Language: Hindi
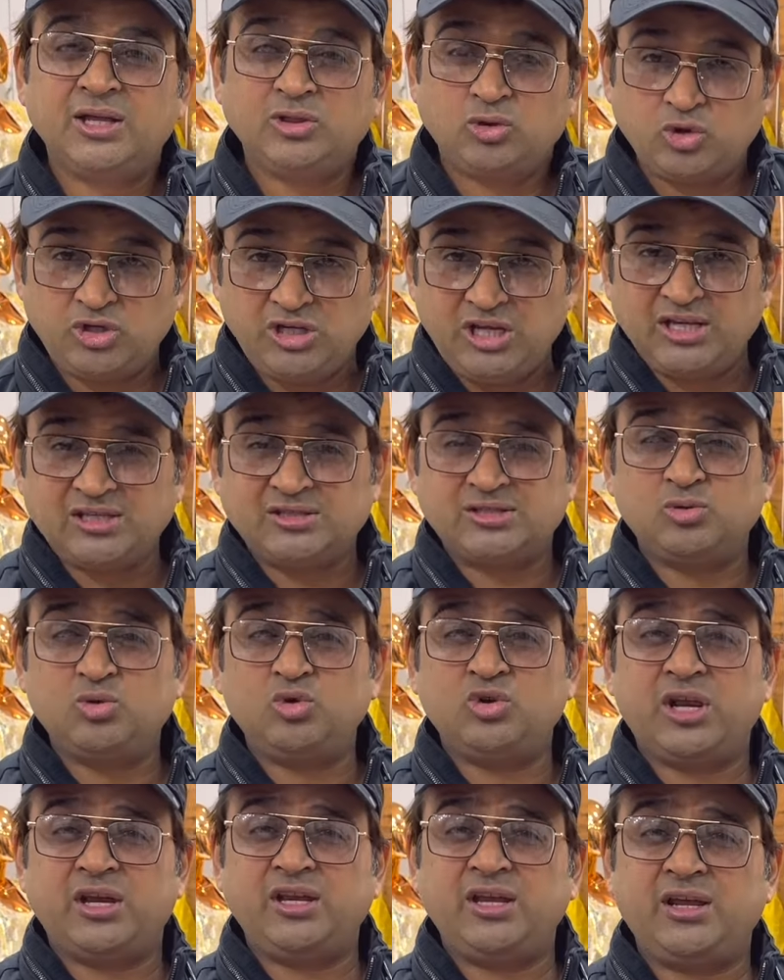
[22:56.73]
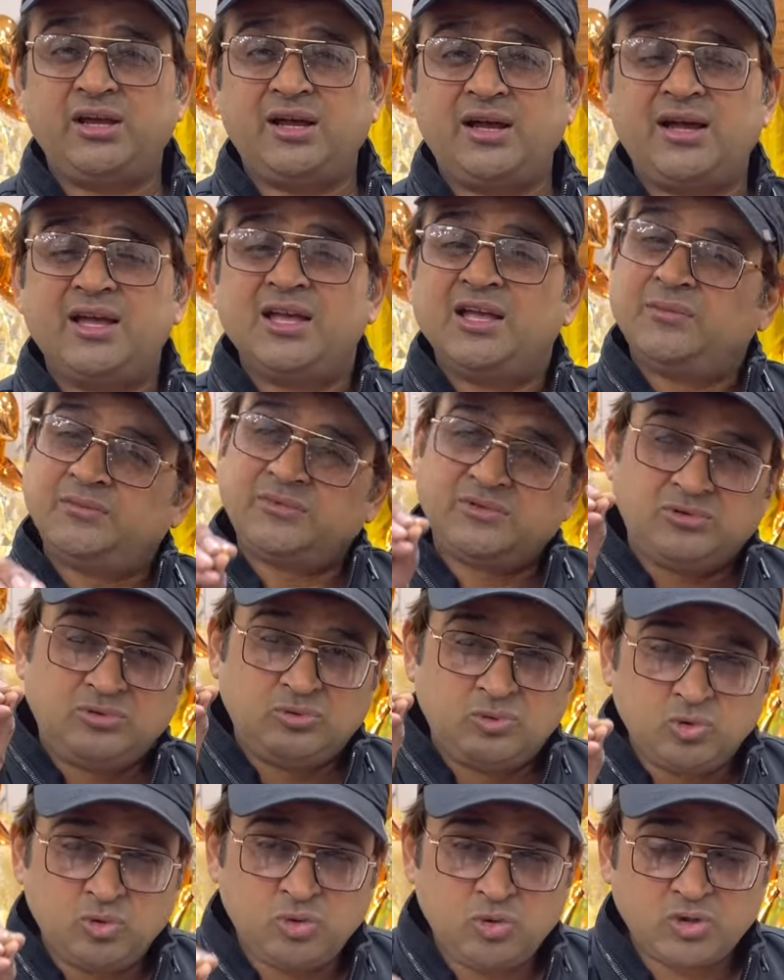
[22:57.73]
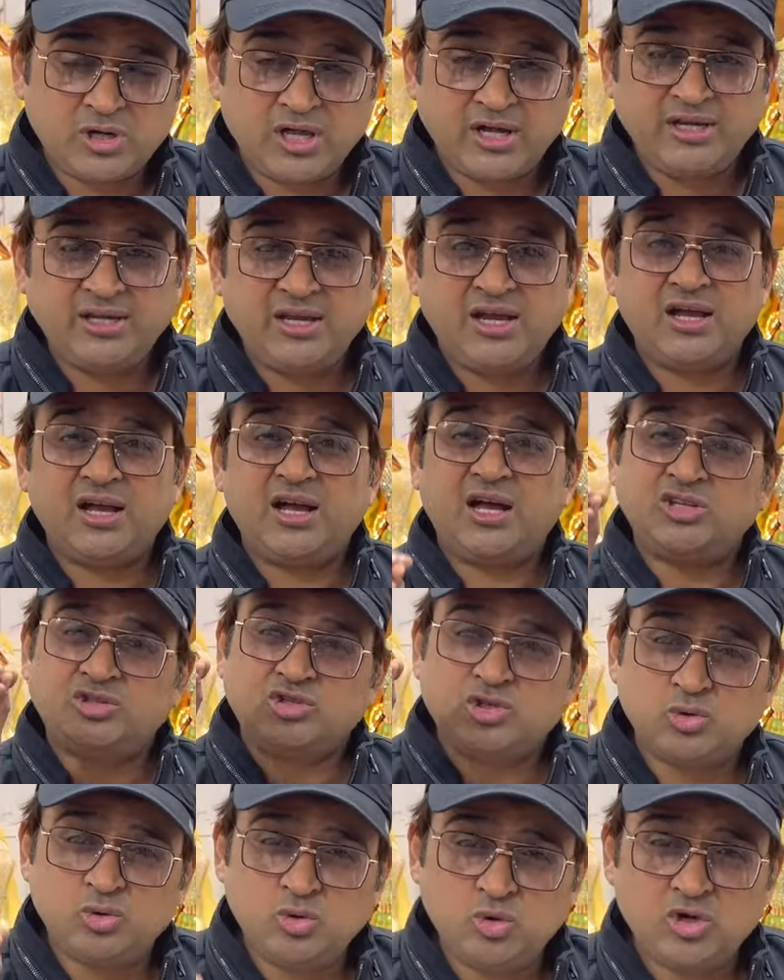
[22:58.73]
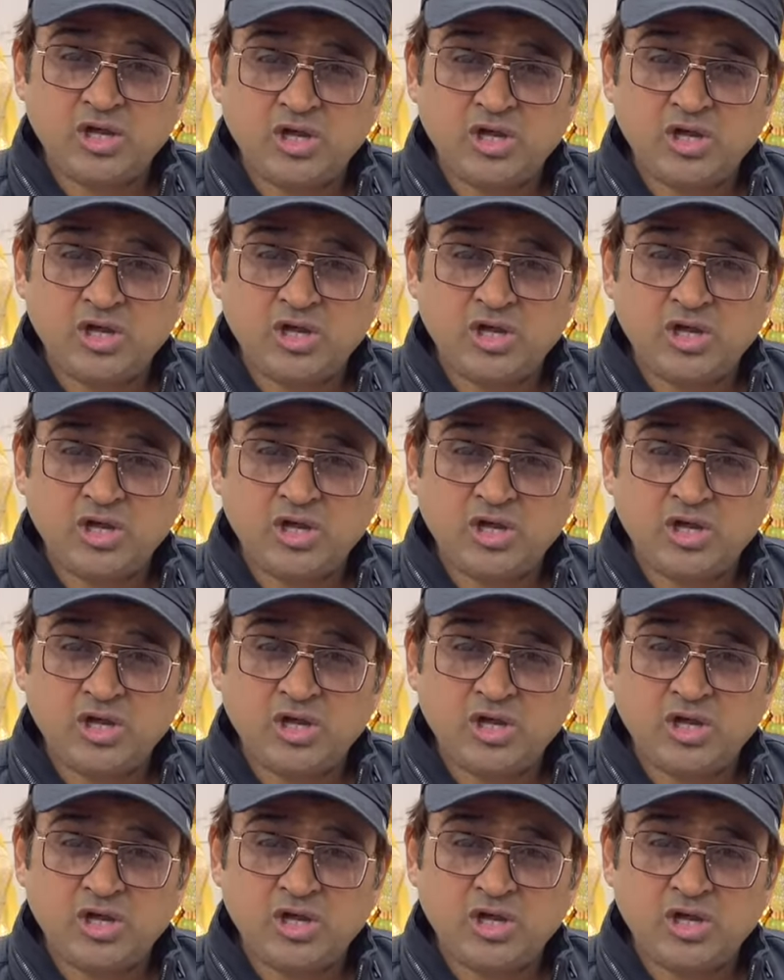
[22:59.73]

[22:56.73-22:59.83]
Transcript: तो ये जरूर करिएगा जरूर करिएगा जरूर